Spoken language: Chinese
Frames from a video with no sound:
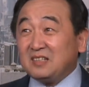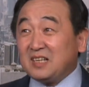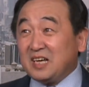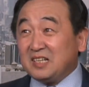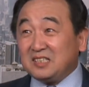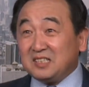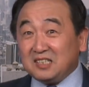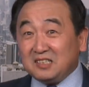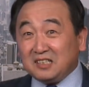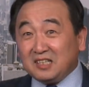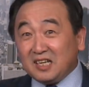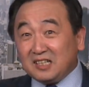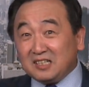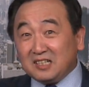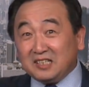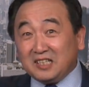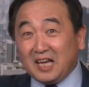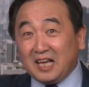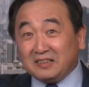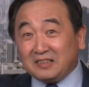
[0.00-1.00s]
在今
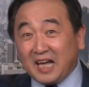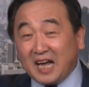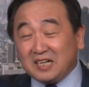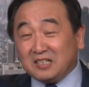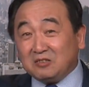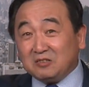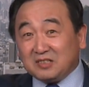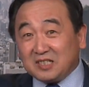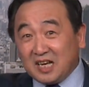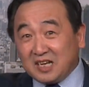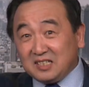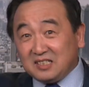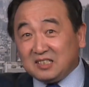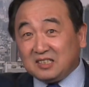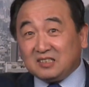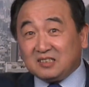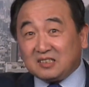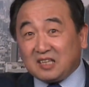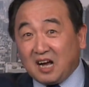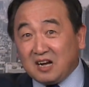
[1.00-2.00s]
天的年代，在
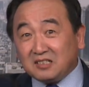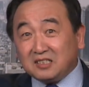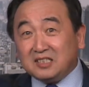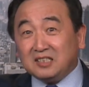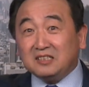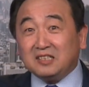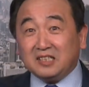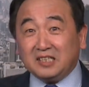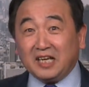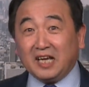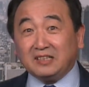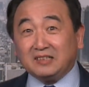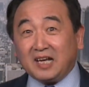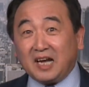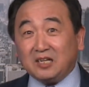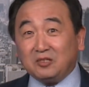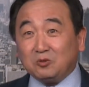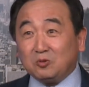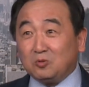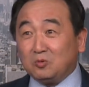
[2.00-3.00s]
当今的年
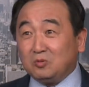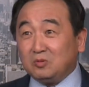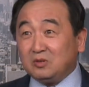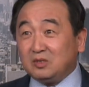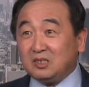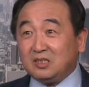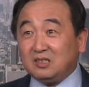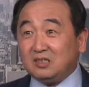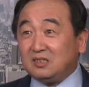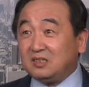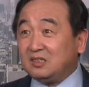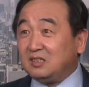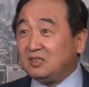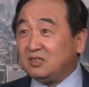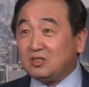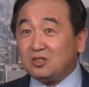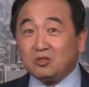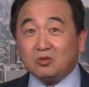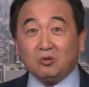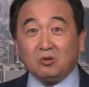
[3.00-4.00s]
代中，其
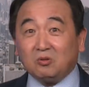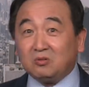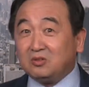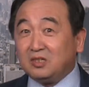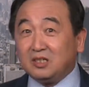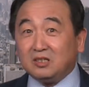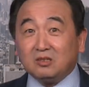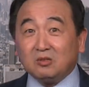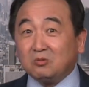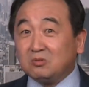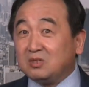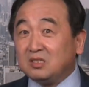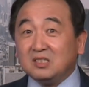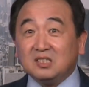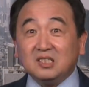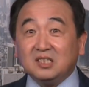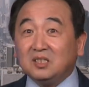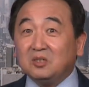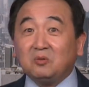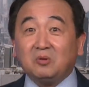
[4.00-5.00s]
实所有人都
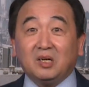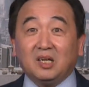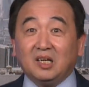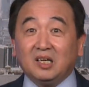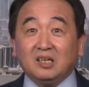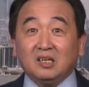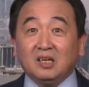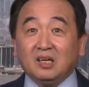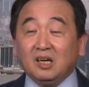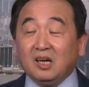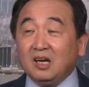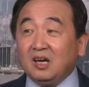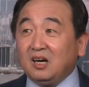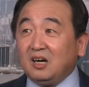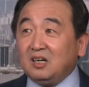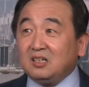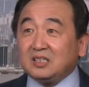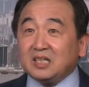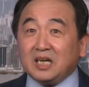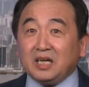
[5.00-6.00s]
是机会，
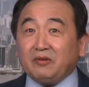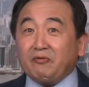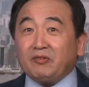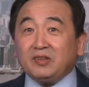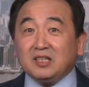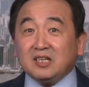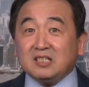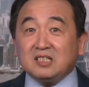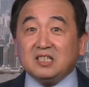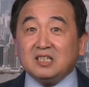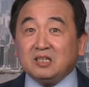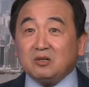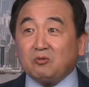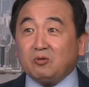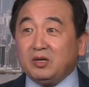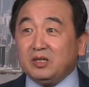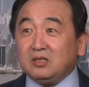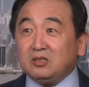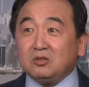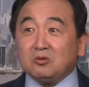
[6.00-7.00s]
而这一份的机
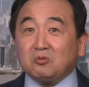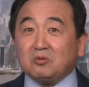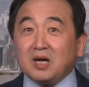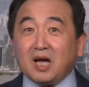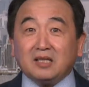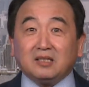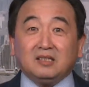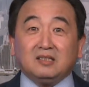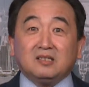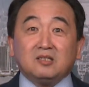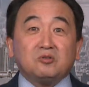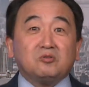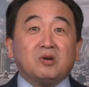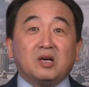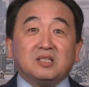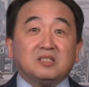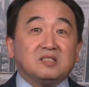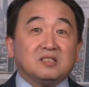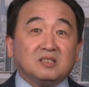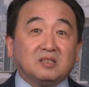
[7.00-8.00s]
会就看你的
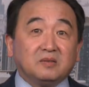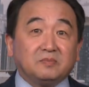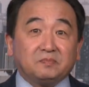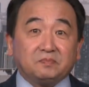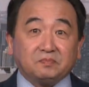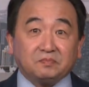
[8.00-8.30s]
选择。